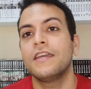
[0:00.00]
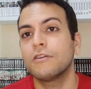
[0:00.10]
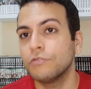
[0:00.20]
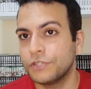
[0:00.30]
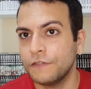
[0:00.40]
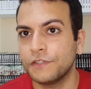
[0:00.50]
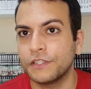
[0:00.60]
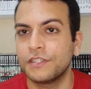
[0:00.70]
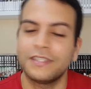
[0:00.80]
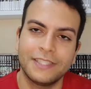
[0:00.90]
Inclusive,
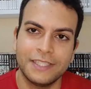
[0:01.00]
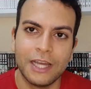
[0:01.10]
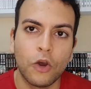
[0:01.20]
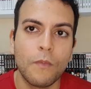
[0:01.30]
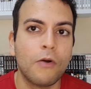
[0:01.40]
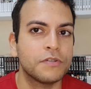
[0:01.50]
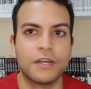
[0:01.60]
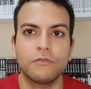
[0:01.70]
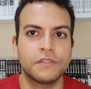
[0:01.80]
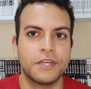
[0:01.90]
gente, se alguma
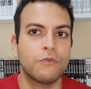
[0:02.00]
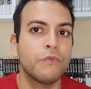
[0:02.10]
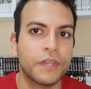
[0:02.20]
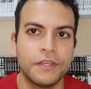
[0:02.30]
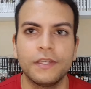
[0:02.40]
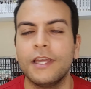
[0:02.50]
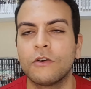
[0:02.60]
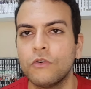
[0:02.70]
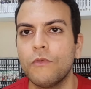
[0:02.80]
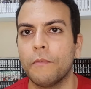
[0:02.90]
coisa acontecer com o King em
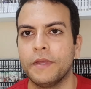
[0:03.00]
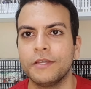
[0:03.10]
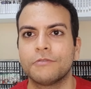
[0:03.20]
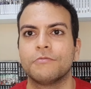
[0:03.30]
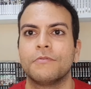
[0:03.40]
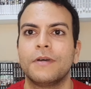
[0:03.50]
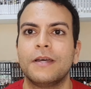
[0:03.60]
algum momento,